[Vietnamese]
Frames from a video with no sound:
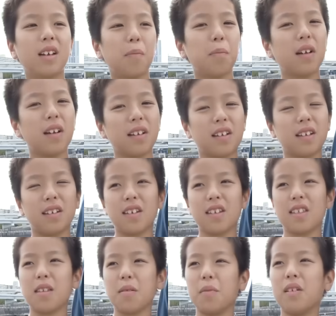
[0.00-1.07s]
Khi cháu nhìn
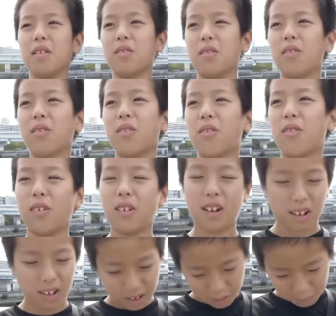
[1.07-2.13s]
xung quanh, cháu
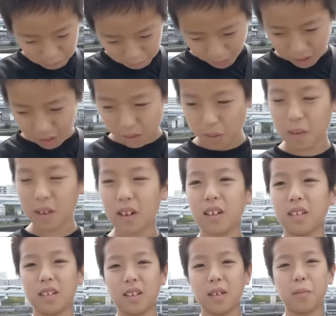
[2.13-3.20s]
nhận ra là có rất
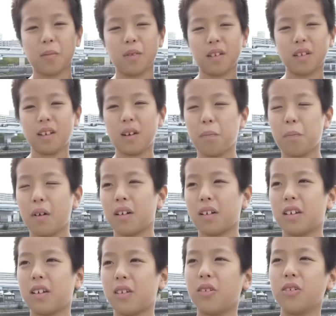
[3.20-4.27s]
nhiều rác. Cháu
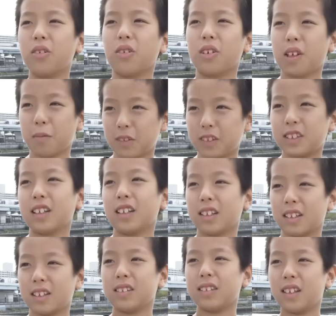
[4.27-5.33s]
thấy rất thư giãn
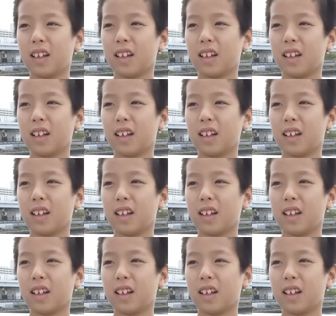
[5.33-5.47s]
khi nhặt